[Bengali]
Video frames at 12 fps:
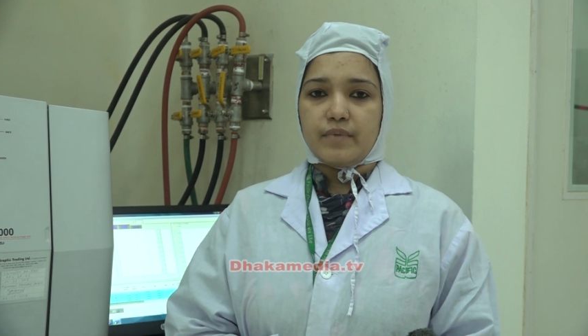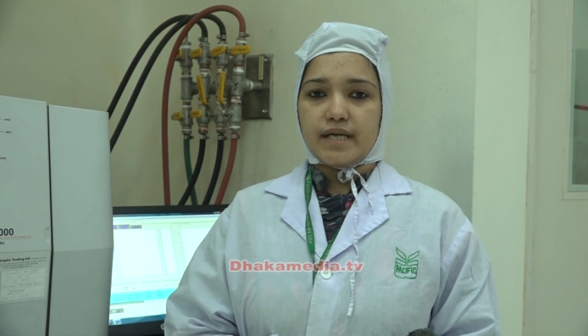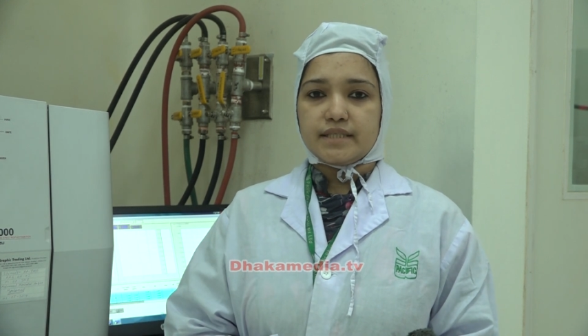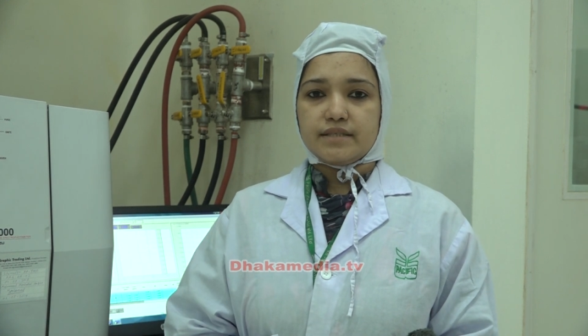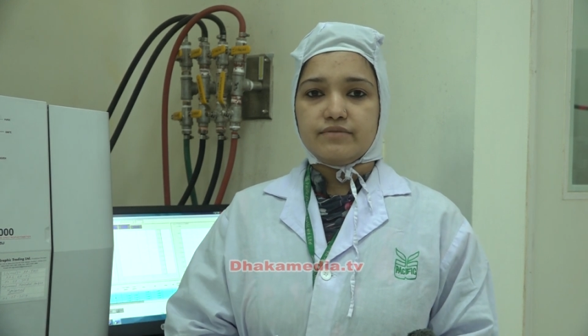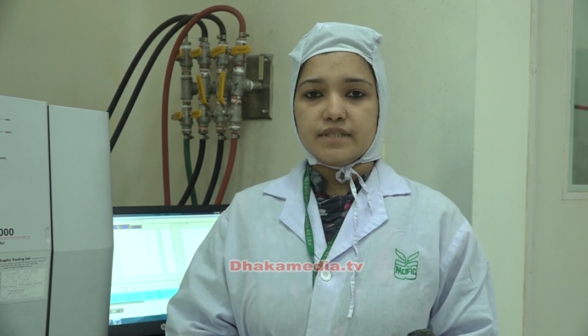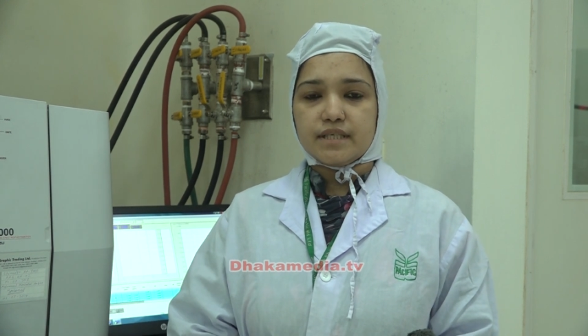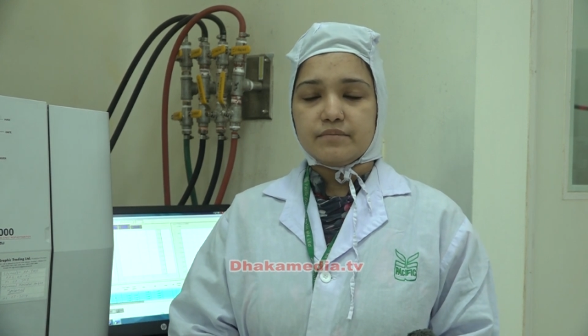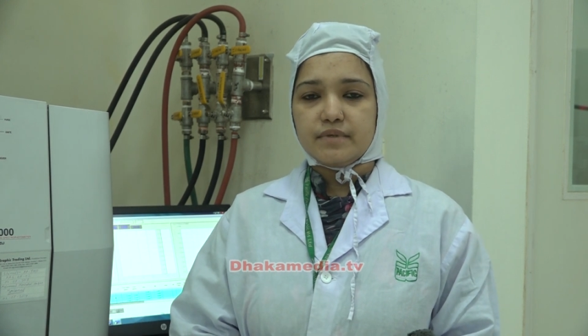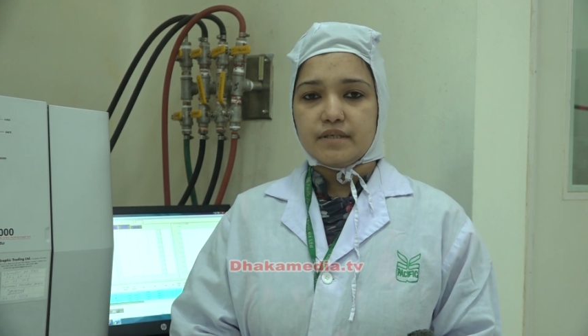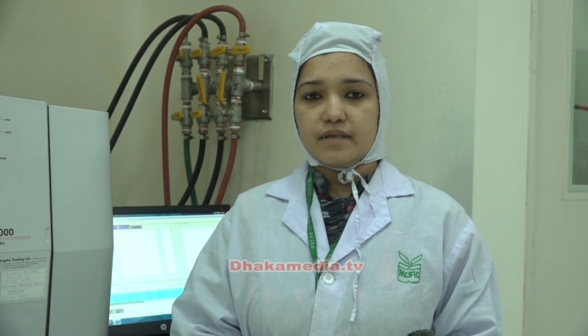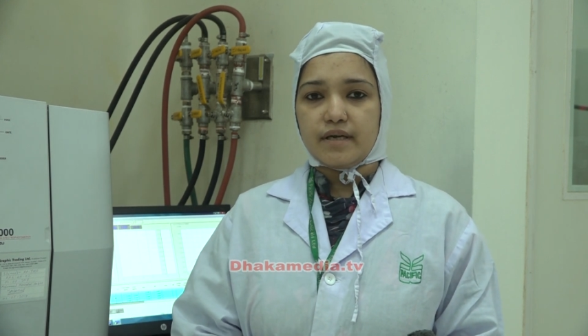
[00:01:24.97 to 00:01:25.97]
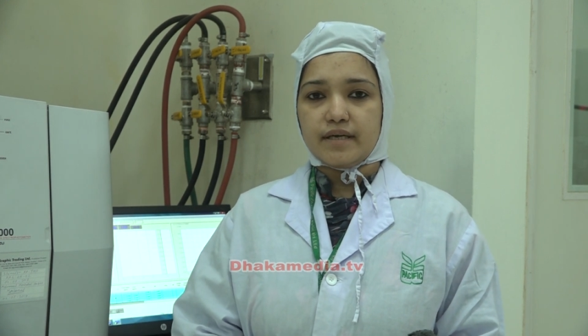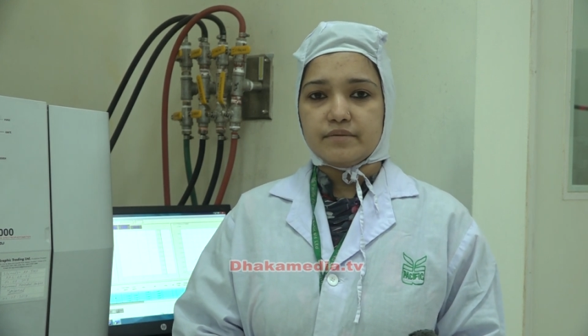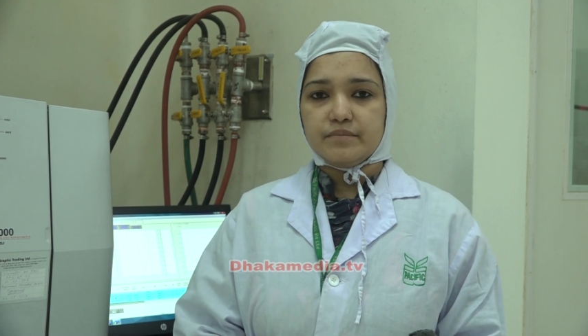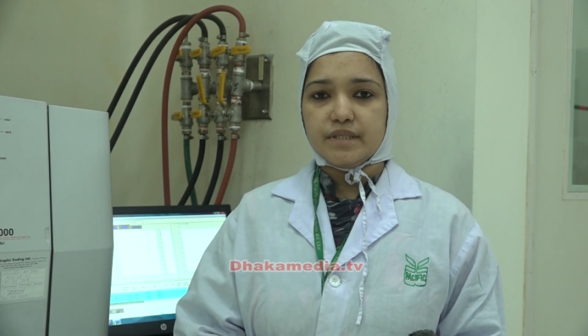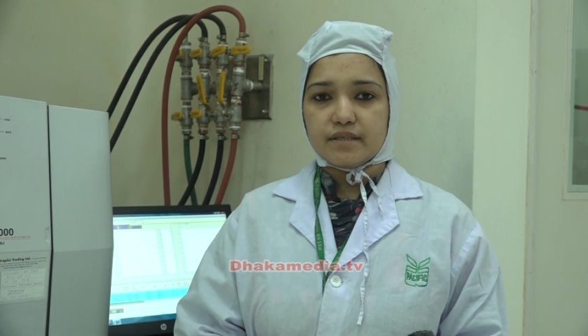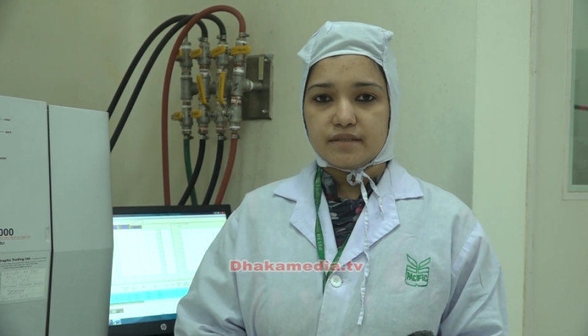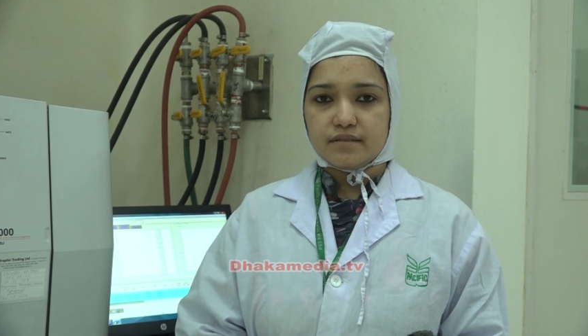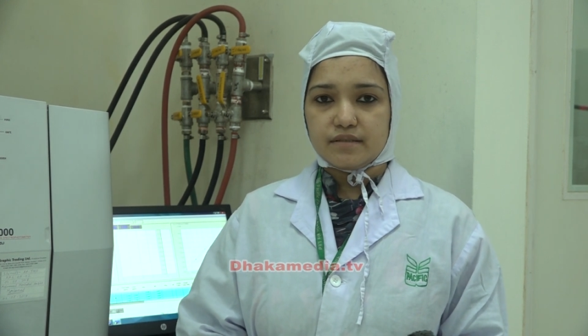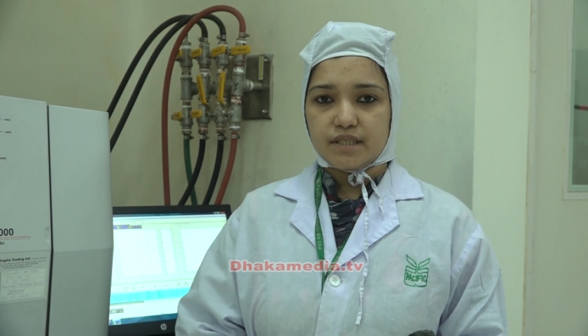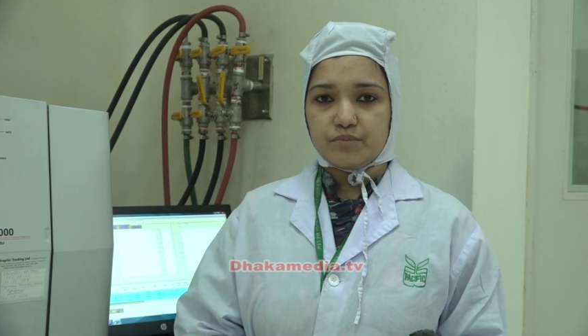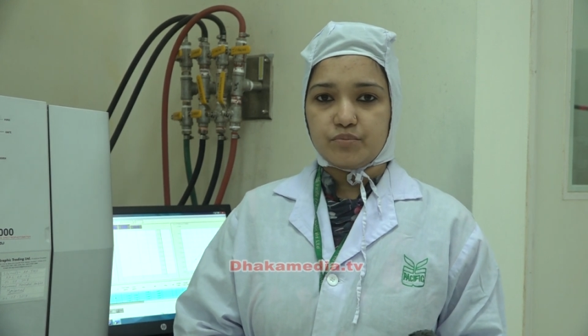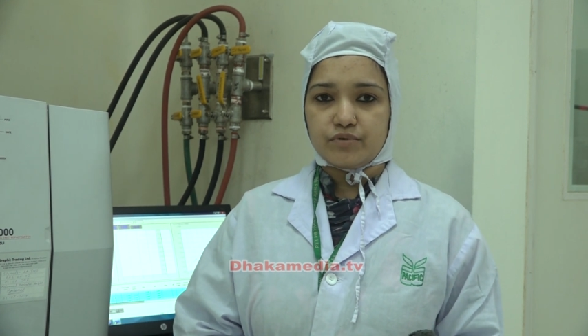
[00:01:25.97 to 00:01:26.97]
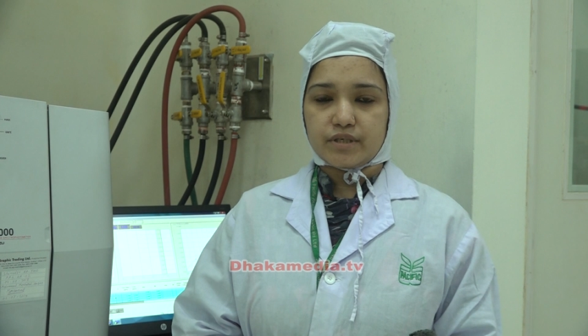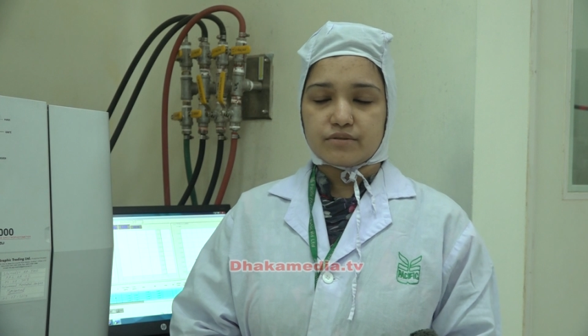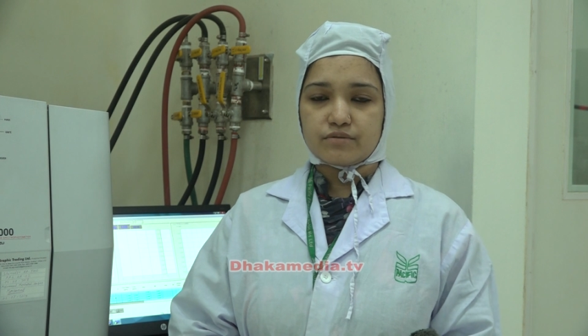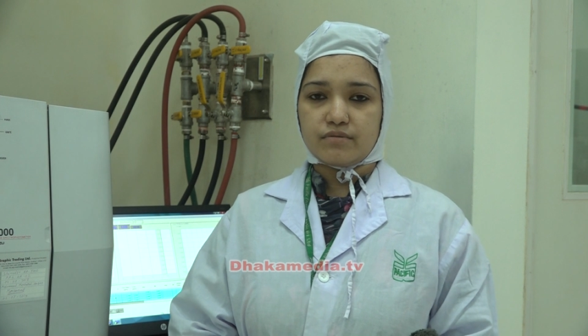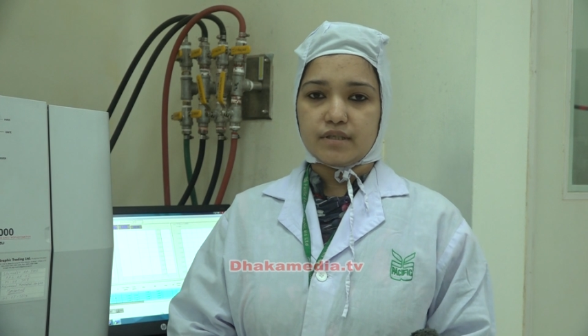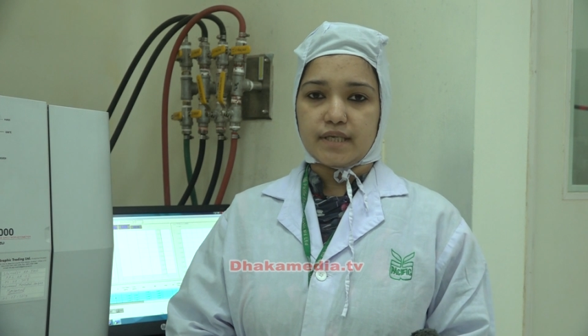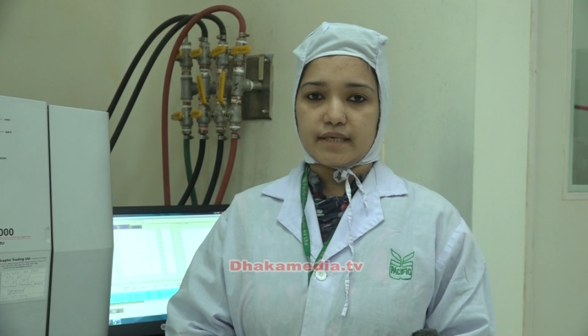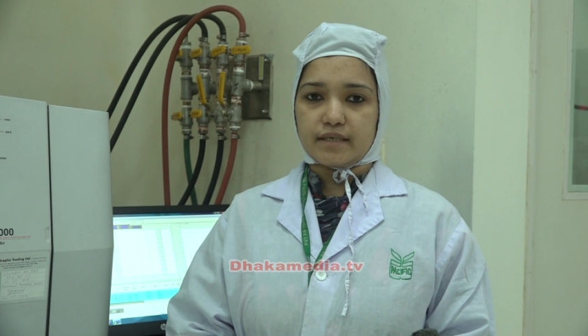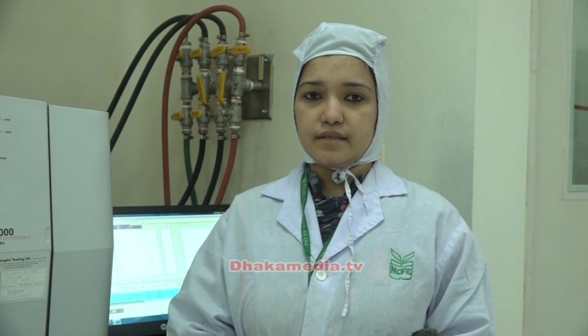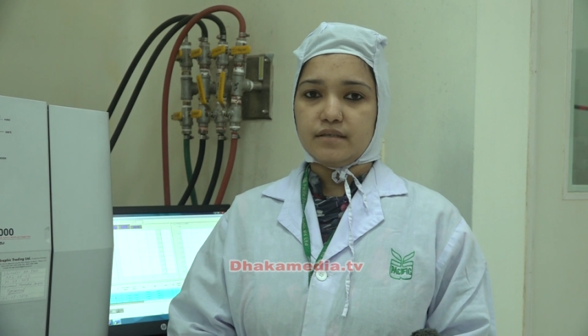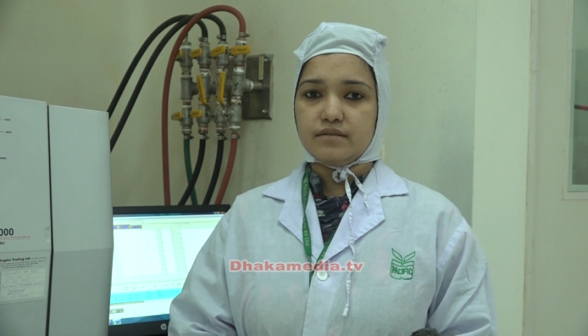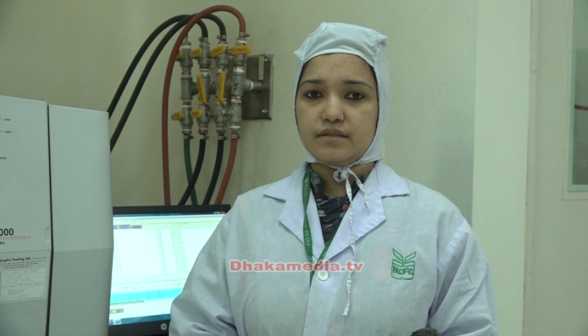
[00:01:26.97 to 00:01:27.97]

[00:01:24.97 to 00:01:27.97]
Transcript: মাল্টিভিটামিন অ্যান্ড মিনারেল যে প্রোডাক্টসগুলো থাকে